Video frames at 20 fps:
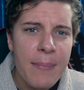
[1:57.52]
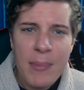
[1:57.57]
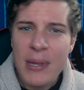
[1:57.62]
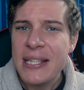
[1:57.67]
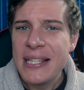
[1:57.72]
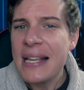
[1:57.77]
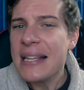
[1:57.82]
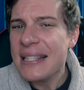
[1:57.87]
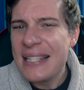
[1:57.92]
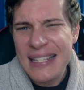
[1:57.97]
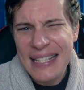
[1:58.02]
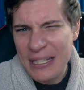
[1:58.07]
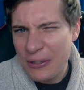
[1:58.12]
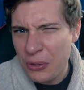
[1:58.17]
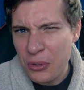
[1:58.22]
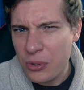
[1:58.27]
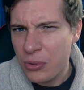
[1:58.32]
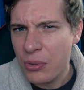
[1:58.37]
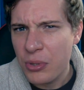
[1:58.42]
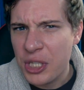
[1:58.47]
Mais ça, c'est un
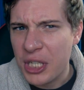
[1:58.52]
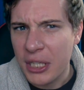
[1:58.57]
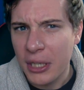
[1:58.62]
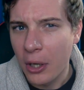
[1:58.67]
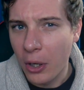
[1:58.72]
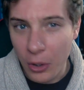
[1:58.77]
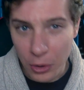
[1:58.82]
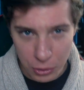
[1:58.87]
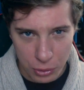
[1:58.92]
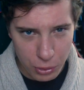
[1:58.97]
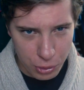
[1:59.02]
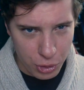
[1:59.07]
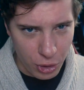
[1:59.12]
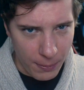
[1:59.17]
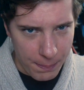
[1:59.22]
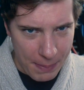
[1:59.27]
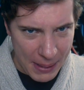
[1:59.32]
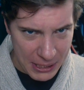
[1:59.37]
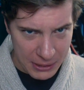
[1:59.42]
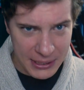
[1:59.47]
autre sujet. Retour
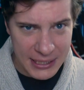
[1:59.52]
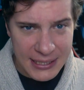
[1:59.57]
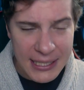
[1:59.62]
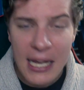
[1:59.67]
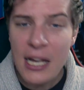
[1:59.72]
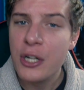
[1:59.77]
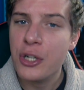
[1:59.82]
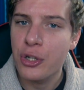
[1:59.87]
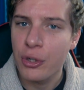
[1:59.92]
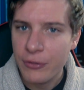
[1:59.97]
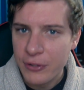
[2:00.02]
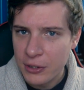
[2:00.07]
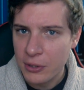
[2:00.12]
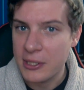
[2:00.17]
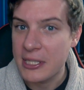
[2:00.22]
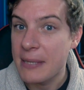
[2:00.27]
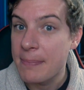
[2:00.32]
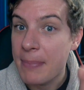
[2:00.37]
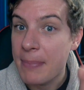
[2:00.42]
sur Bayonetta, jeu financé